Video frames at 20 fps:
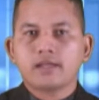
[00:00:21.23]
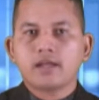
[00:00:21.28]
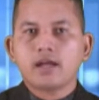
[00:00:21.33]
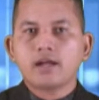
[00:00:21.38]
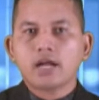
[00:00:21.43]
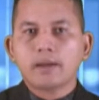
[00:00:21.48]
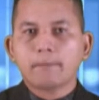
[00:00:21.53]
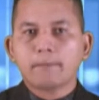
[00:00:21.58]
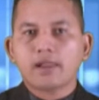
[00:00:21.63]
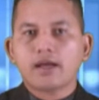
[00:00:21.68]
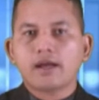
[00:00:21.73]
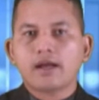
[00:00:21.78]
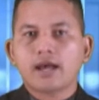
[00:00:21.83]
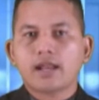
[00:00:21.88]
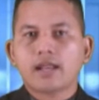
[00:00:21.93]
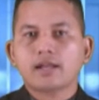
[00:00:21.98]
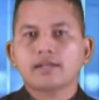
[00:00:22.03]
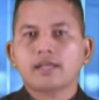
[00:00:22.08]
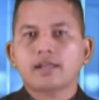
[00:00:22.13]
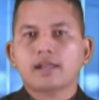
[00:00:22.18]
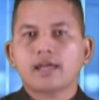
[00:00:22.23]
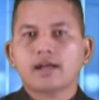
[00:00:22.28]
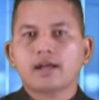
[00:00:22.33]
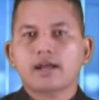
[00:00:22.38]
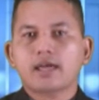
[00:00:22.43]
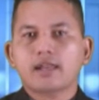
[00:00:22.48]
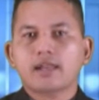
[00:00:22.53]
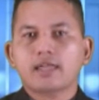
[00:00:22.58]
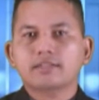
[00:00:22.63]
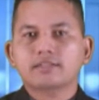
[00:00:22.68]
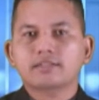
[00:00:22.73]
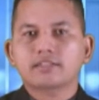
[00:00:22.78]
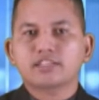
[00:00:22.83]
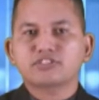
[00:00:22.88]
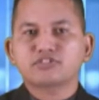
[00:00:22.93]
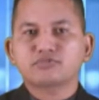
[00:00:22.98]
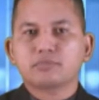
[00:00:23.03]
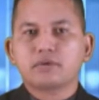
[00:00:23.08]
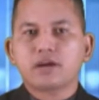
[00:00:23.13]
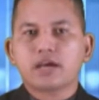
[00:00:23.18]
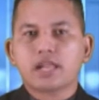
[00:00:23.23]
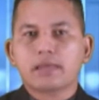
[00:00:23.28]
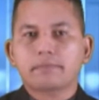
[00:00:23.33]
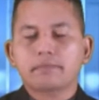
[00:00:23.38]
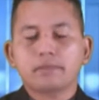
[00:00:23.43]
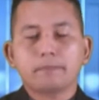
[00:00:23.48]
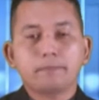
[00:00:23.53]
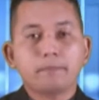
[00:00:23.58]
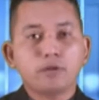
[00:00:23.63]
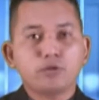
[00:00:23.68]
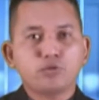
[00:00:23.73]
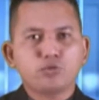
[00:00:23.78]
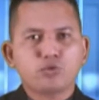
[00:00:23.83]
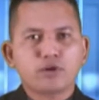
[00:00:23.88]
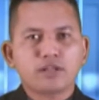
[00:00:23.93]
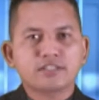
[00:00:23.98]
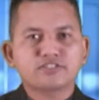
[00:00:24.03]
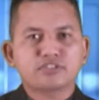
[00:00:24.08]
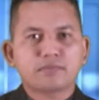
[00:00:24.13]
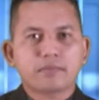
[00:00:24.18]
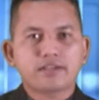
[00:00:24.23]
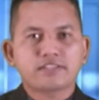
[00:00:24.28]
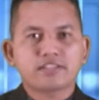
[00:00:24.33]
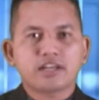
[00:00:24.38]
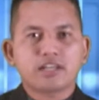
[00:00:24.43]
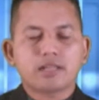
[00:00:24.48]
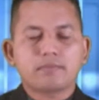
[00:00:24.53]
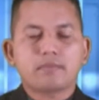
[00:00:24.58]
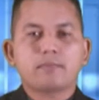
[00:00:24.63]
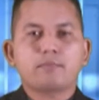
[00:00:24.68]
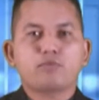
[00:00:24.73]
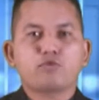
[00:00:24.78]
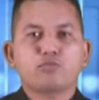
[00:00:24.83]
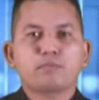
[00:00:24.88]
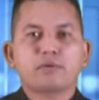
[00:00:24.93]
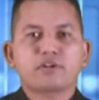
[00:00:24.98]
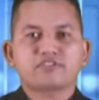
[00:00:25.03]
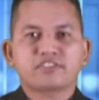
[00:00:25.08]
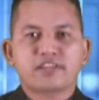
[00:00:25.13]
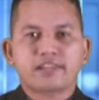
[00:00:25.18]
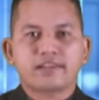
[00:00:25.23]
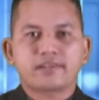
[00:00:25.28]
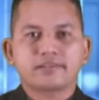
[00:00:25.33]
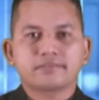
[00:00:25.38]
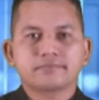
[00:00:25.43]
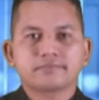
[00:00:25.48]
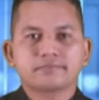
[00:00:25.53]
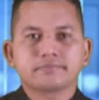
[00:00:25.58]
angka pelanggaran dan laka lantas mengalami penurunan sebanyak 50 persen.